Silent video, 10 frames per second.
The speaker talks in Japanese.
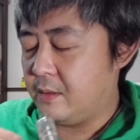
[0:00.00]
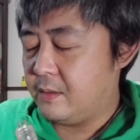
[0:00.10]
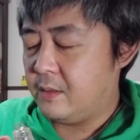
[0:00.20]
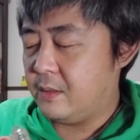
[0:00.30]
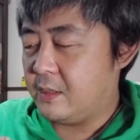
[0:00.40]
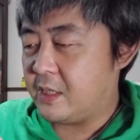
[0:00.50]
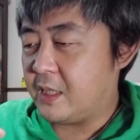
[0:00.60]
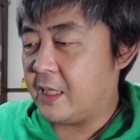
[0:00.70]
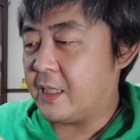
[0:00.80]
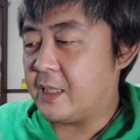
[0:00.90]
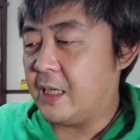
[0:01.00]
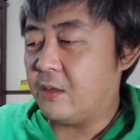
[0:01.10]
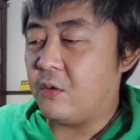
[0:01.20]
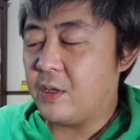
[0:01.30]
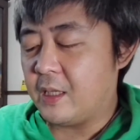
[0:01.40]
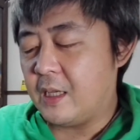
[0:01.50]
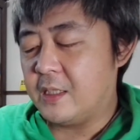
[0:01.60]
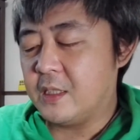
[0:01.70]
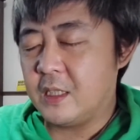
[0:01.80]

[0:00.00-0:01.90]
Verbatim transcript: うん、時期が来たら焦げた味